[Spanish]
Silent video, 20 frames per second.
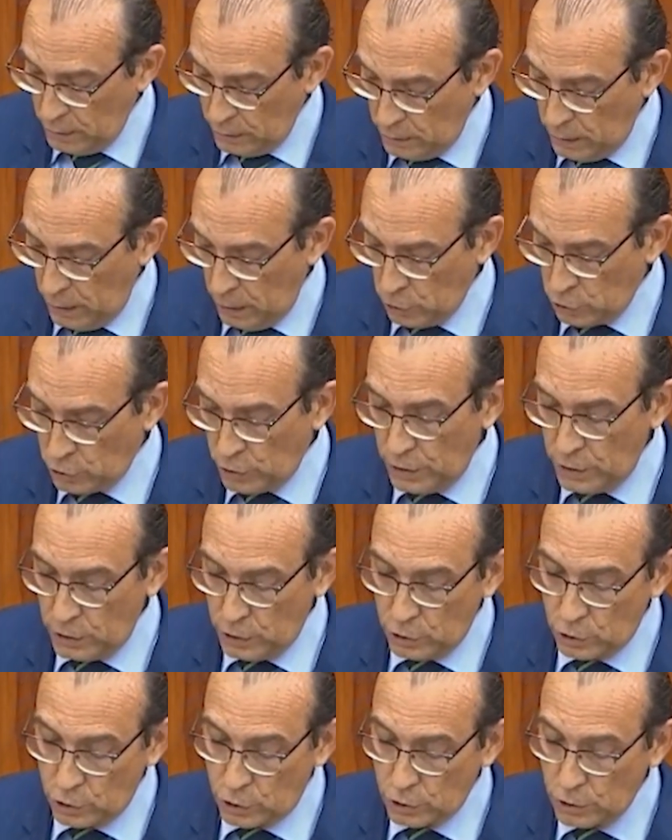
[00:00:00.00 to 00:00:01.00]
de los
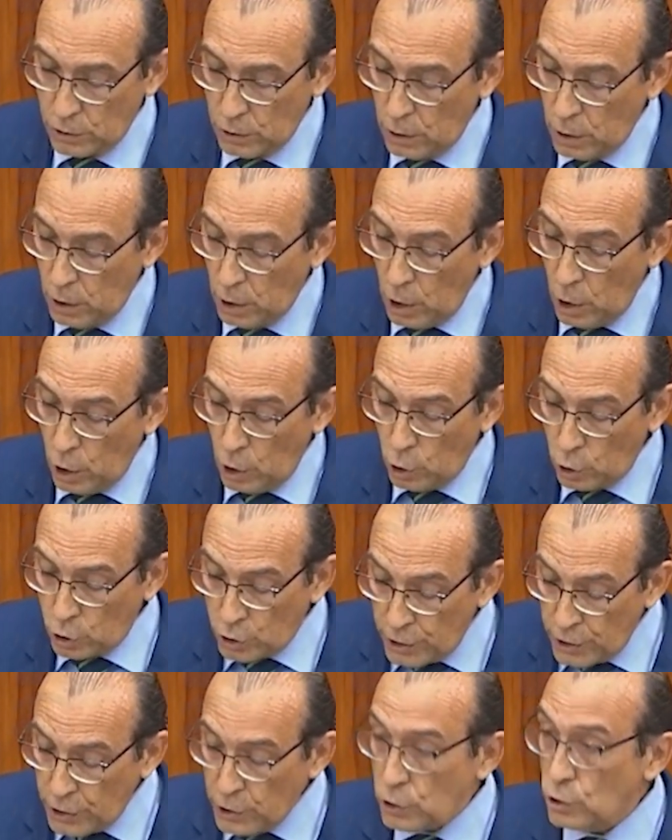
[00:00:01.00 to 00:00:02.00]
Niños. Los
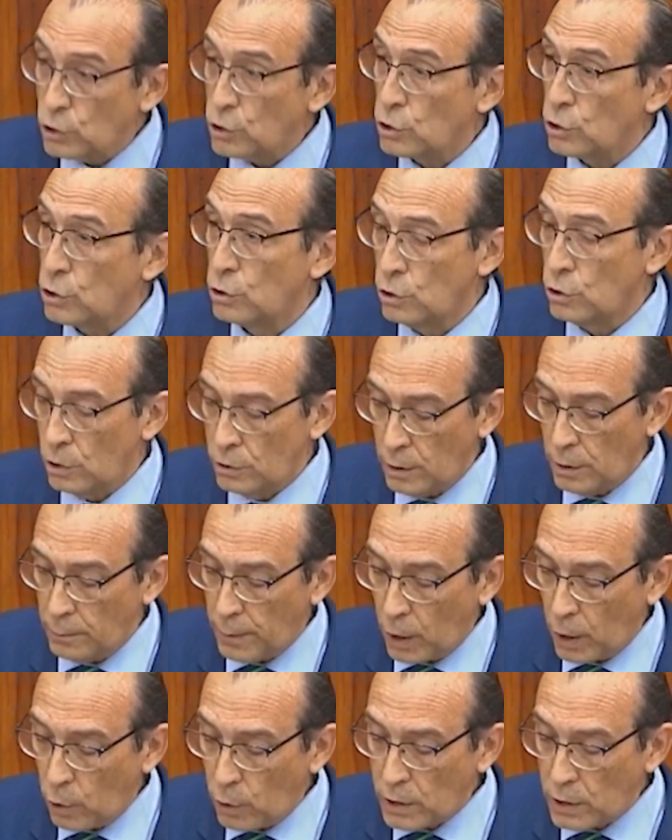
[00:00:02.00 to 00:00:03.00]
niños, donde
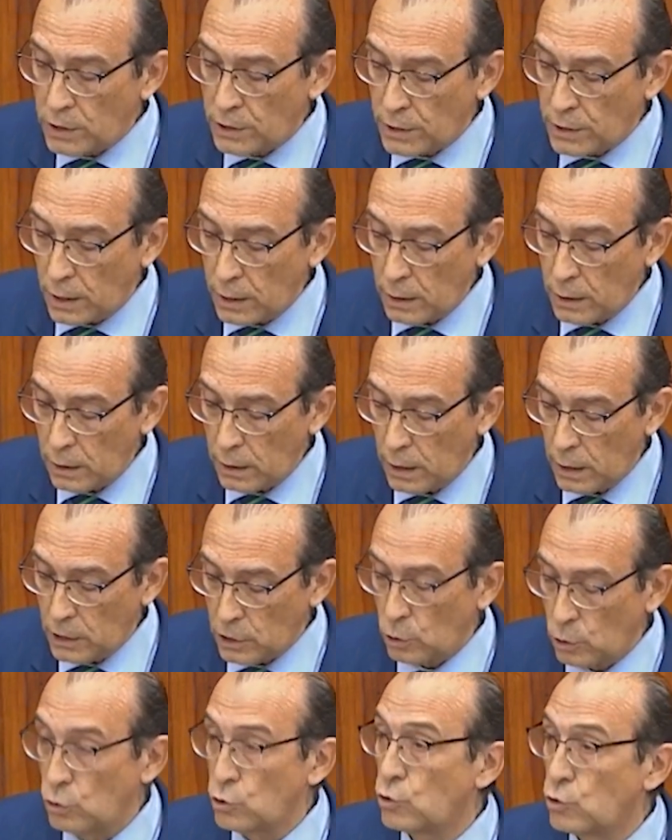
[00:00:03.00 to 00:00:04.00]
mejor están,
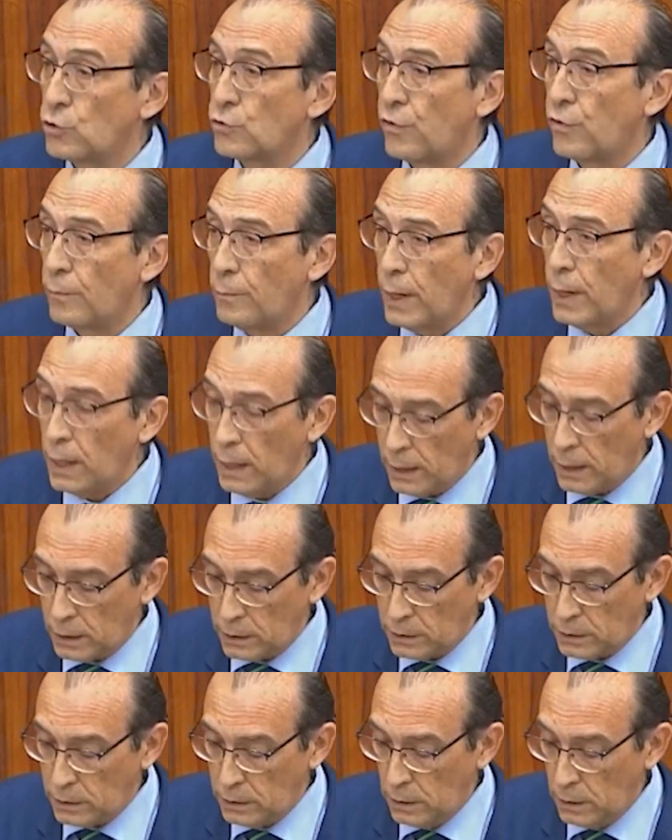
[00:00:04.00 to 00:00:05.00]
es con sus
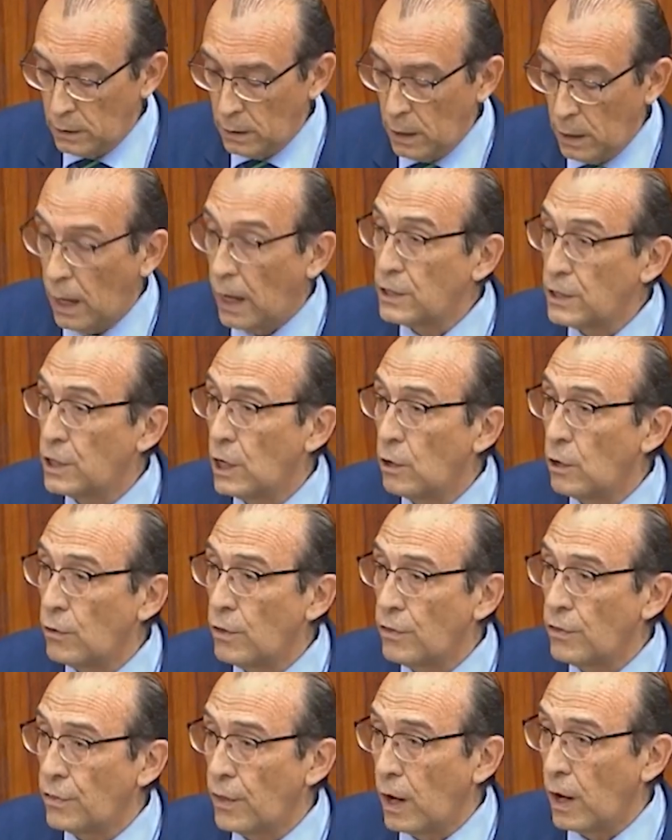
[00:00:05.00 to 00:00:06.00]
familias, así lo
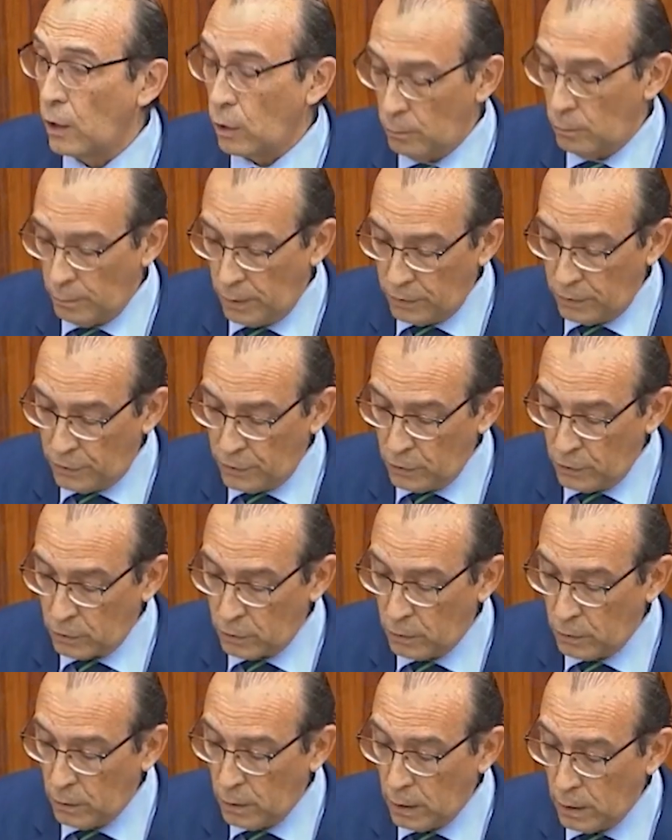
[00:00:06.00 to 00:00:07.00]
dice la
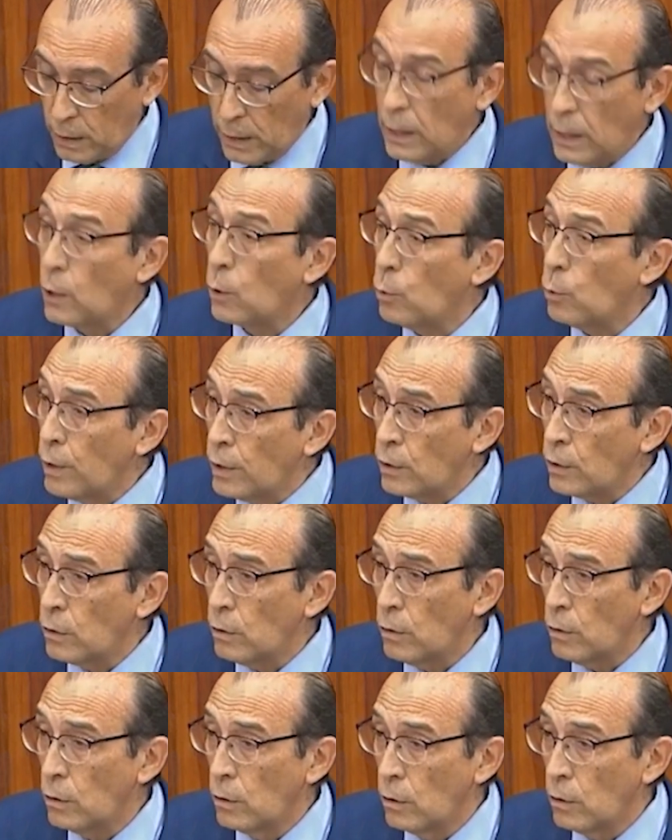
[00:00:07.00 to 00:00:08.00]
Convención,
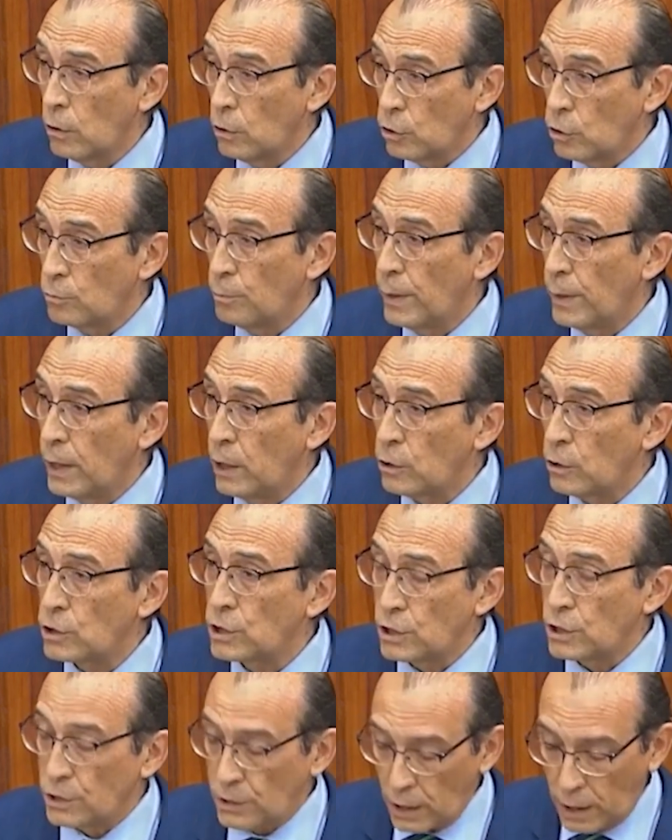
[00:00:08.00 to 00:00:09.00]
incluido los
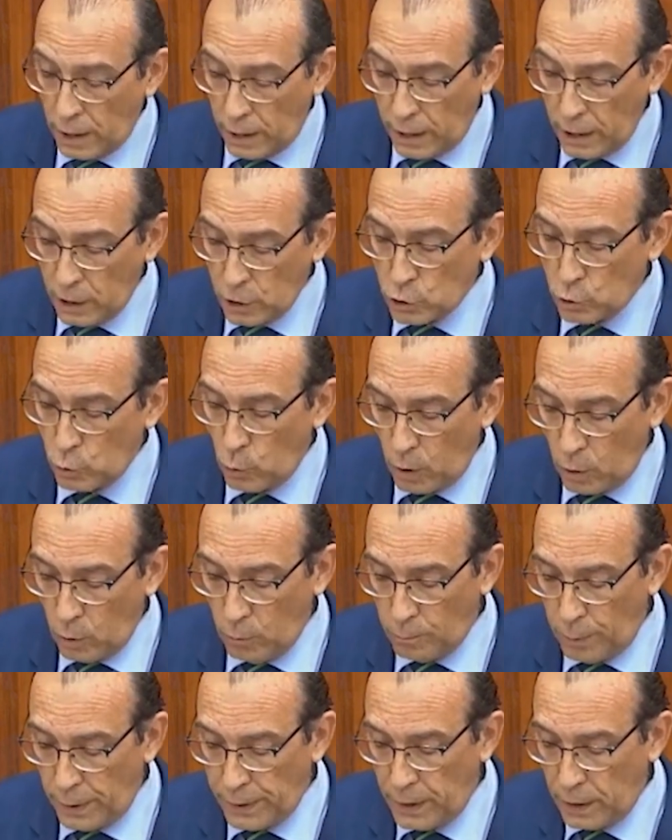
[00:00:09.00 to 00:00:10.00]
menores extranjeros no
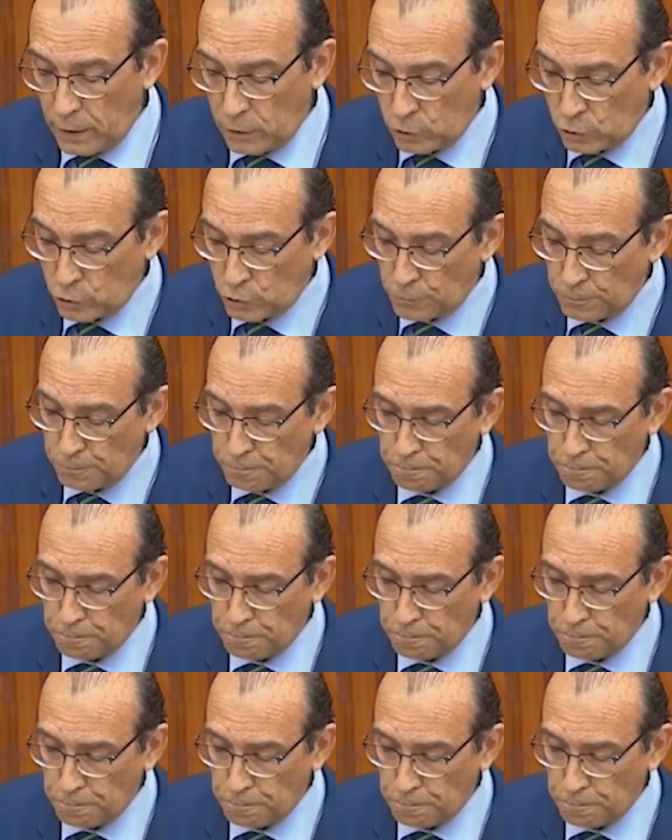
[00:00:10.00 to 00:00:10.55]
acompañados.